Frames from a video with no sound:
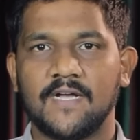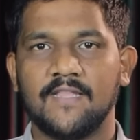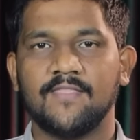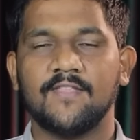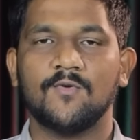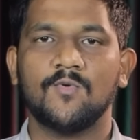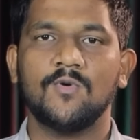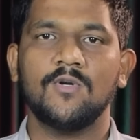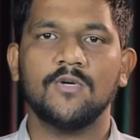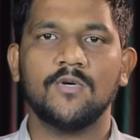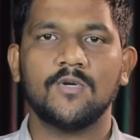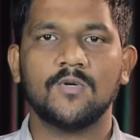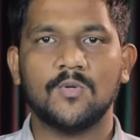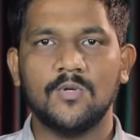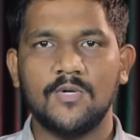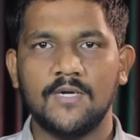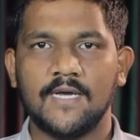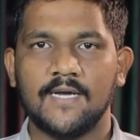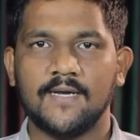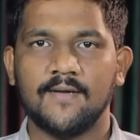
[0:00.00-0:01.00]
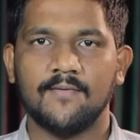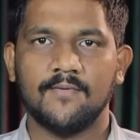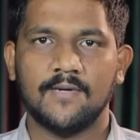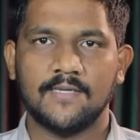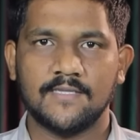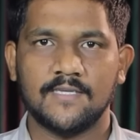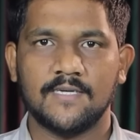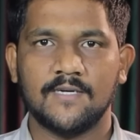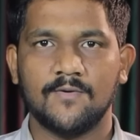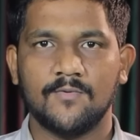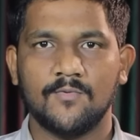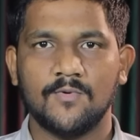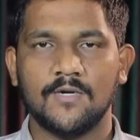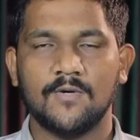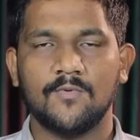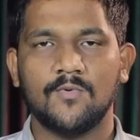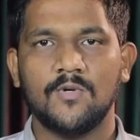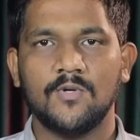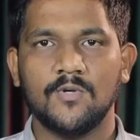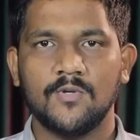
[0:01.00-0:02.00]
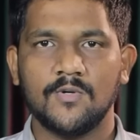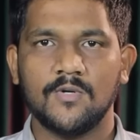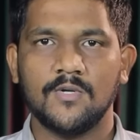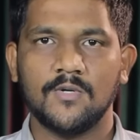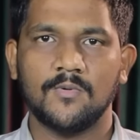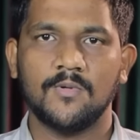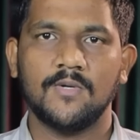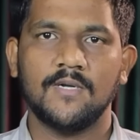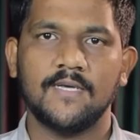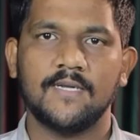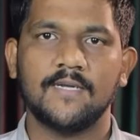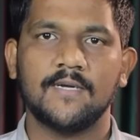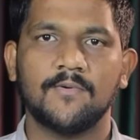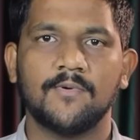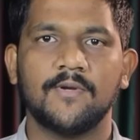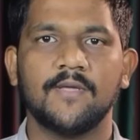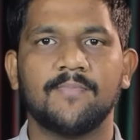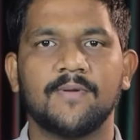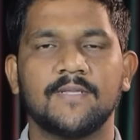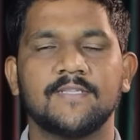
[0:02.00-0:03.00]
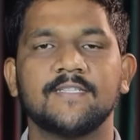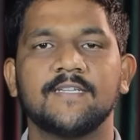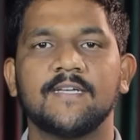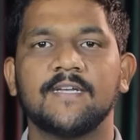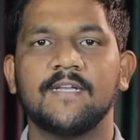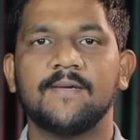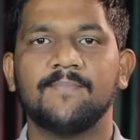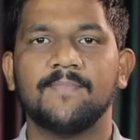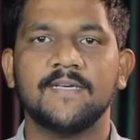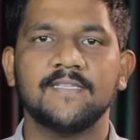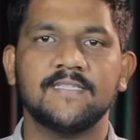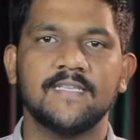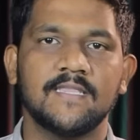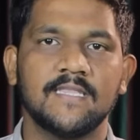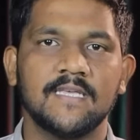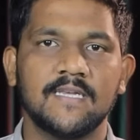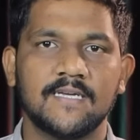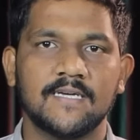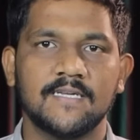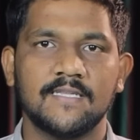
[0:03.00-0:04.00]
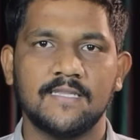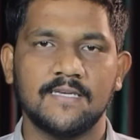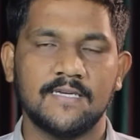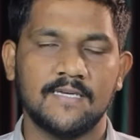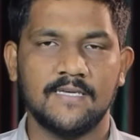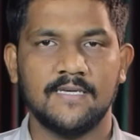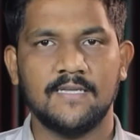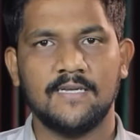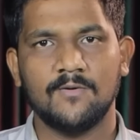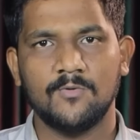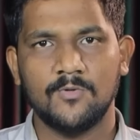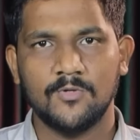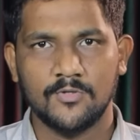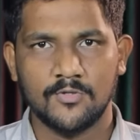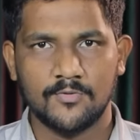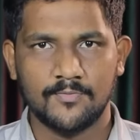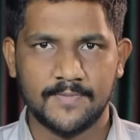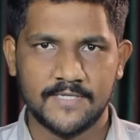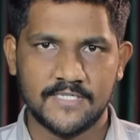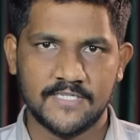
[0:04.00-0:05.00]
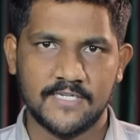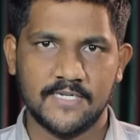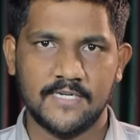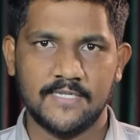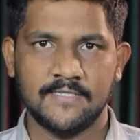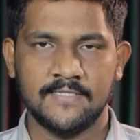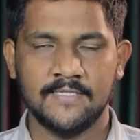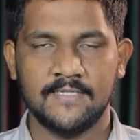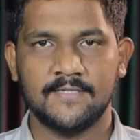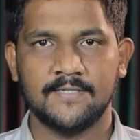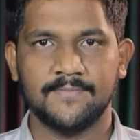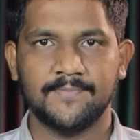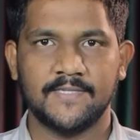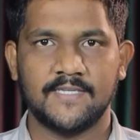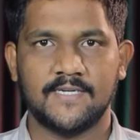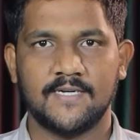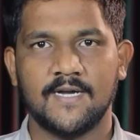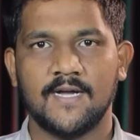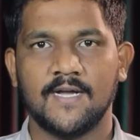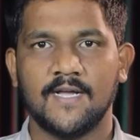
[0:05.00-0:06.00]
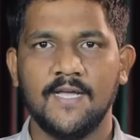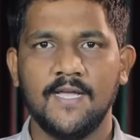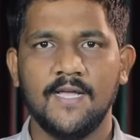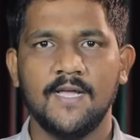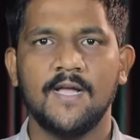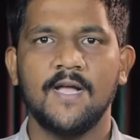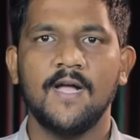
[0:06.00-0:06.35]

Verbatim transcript: அந்த உள்ளூருக்குள்ளே அந்த உங்கள் உள்ளூருங்களுக்குள்ளே இருக்கக்கூடிய பிரச்சனைகளை பேசி தீர்க்கிறதுக்கு இல்லை உள்ளூர் பிரச்சனைகளை தீர்க்கப்பதற்காக